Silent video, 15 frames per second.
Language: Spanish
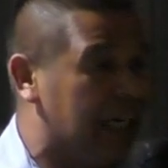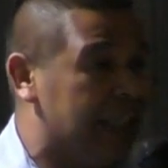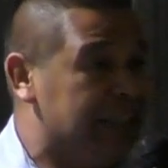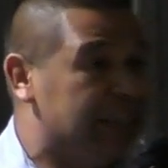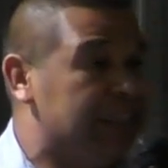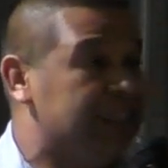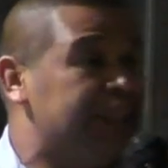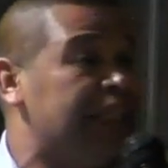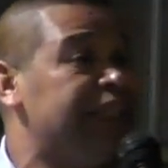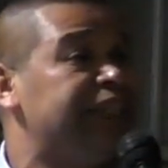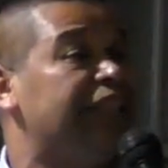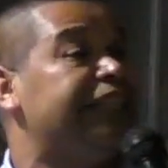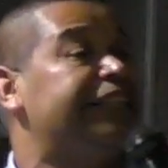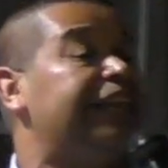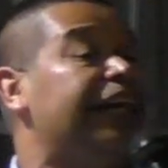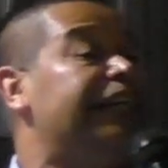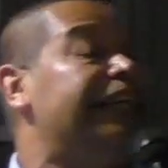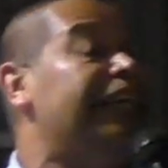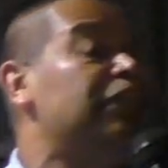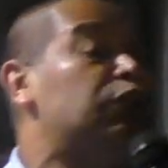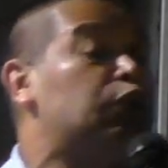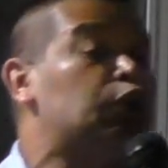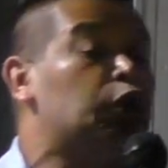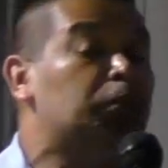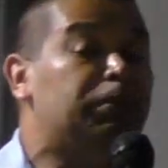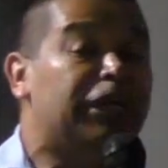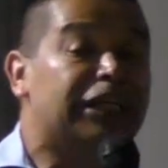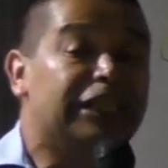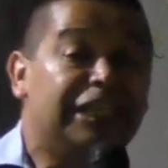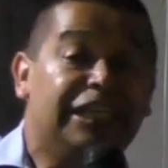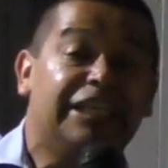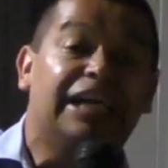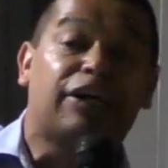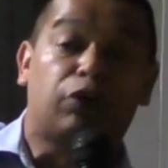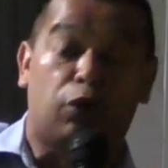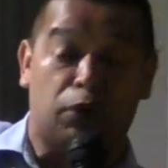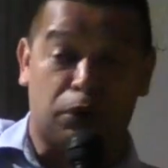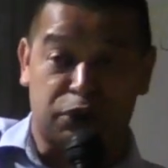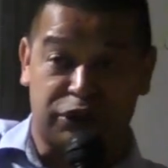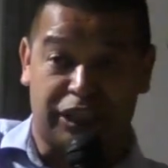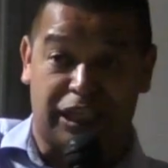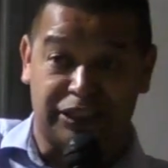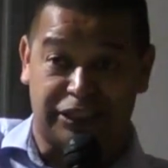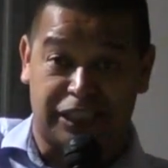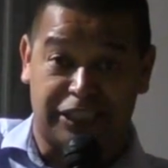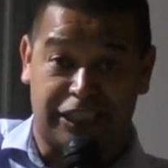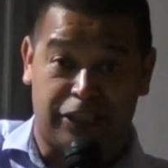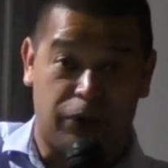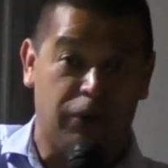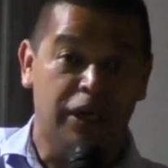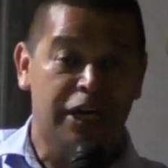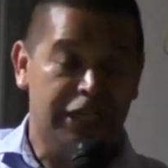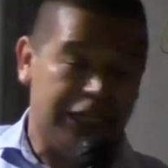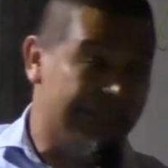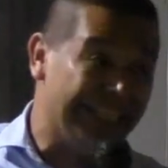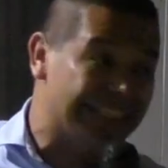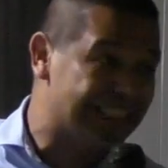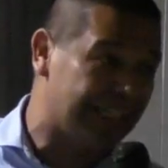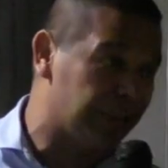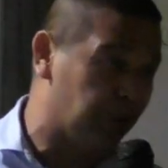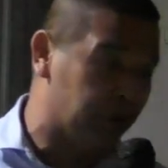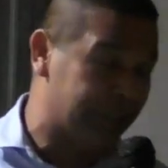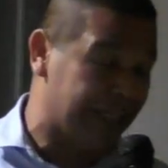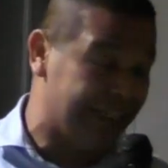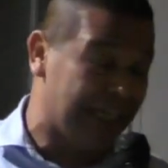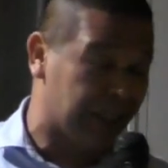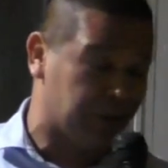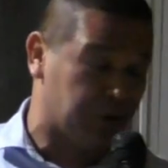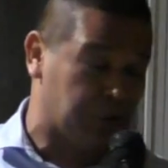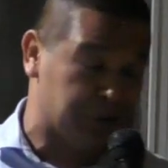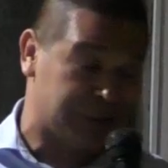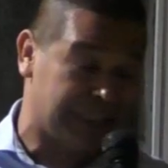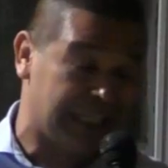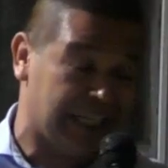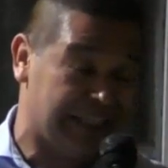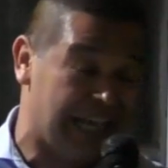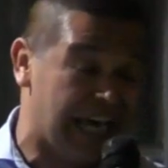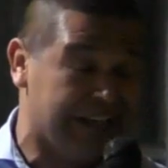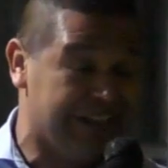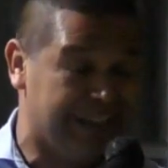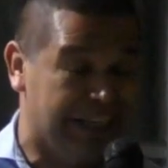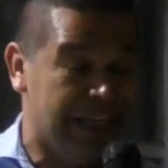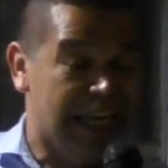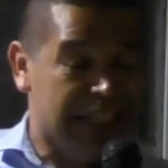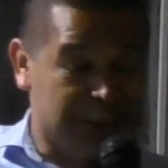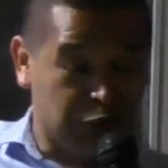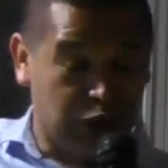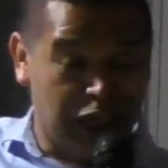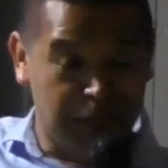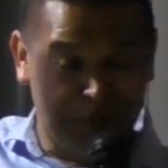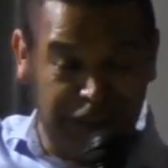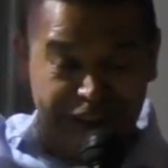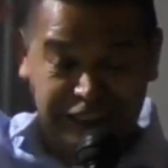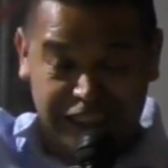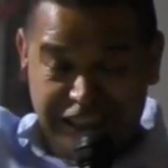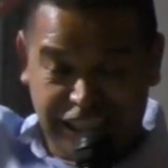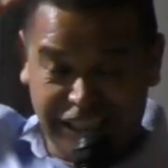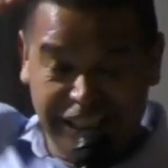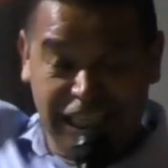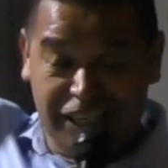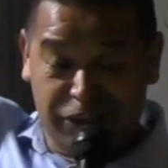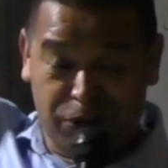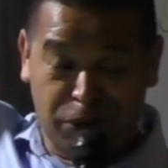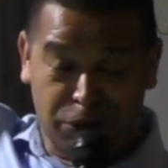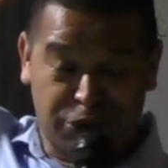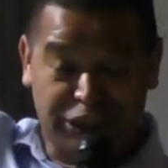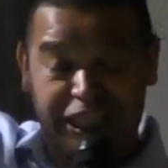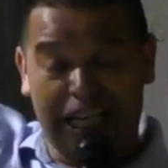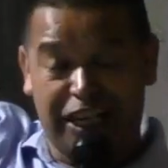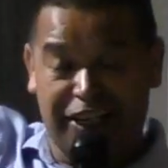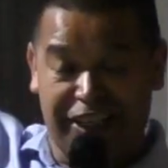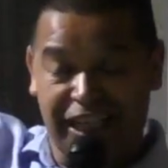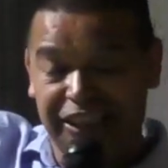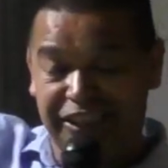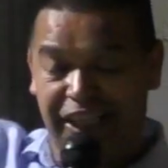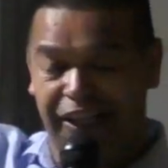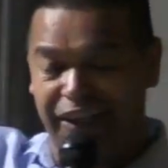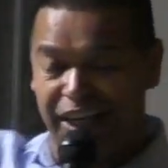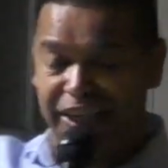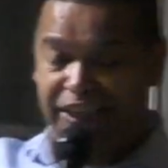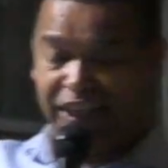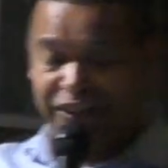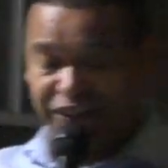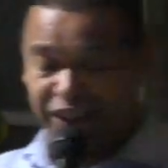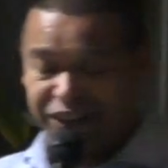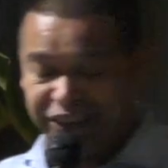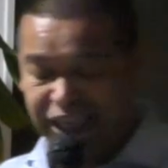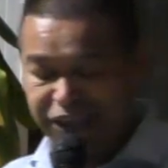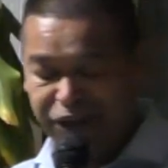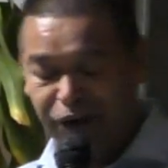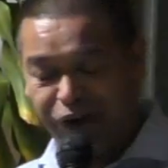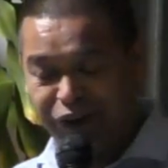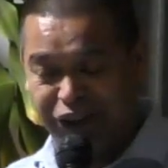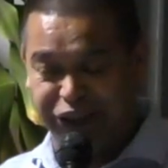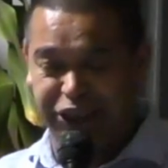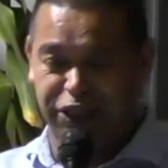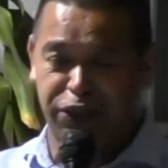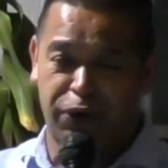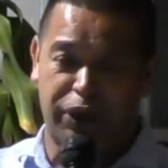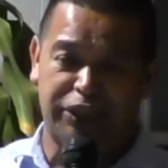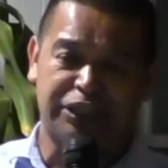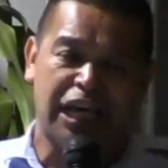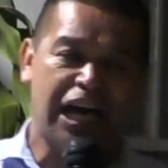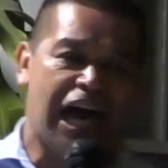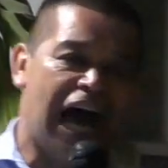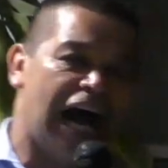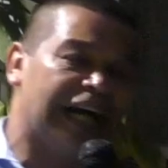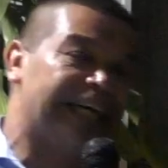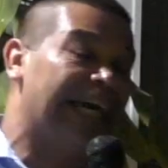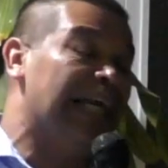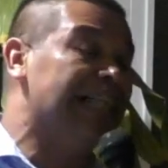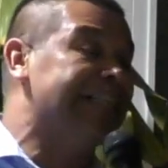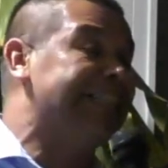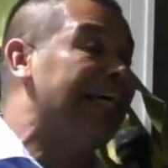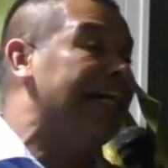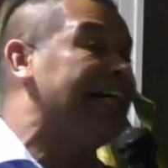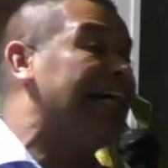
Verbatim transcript: la insistencia que quiso venir a conocer a Saqueo, y es que no quería conocer a nadie, solamente quería conocer al Rey de Reyes y señor de señores, aquel que